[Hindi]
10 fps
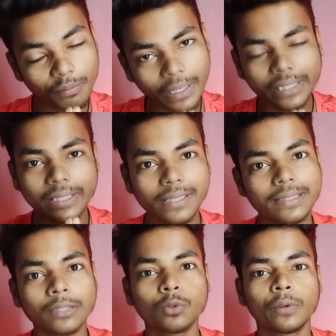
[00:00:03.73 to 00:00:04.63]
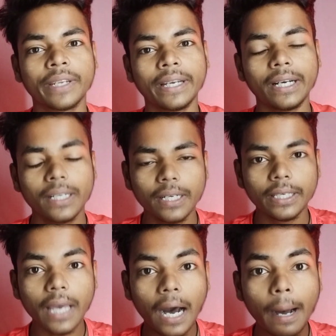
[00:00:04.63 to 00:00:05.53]
भाई दिल से शुक्रिया
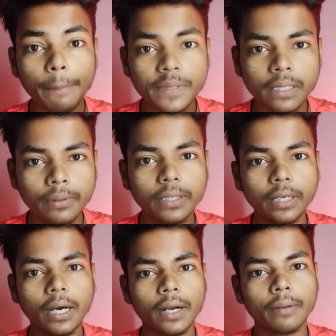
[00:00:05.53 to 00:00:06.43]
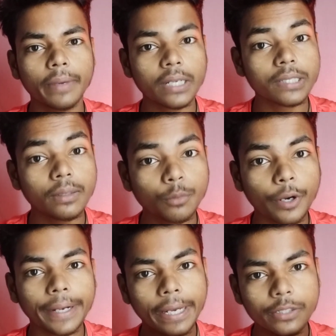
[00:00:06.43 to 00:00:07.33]
कि आप सभी के कारण मेरा चैनल
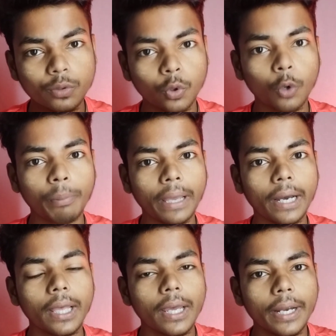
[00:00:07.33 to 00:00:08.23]
मोनेटाइज हो पाया